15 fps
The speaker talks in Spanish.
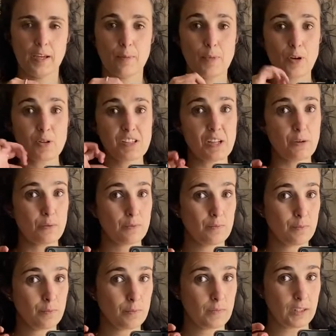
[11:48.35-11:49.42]
Me ha costado
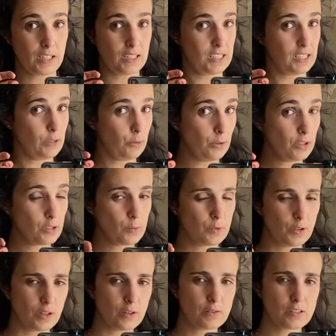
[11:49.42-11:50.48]
3 euros.
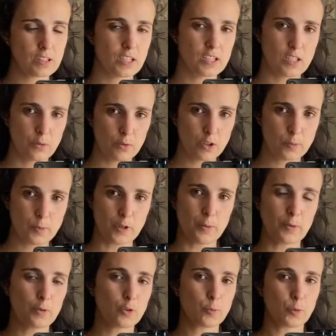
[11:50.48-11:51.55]
Bueno, eran 6 euros, pero
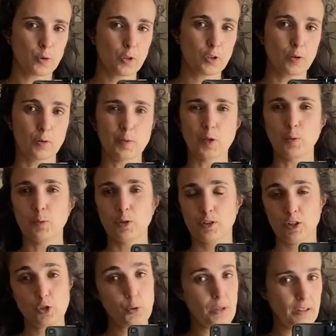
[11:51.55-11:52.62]
había un 2 por 1 y como me compré
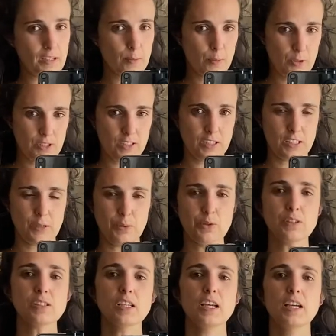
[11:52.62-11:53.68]
otra sudadera, pues 3 euros.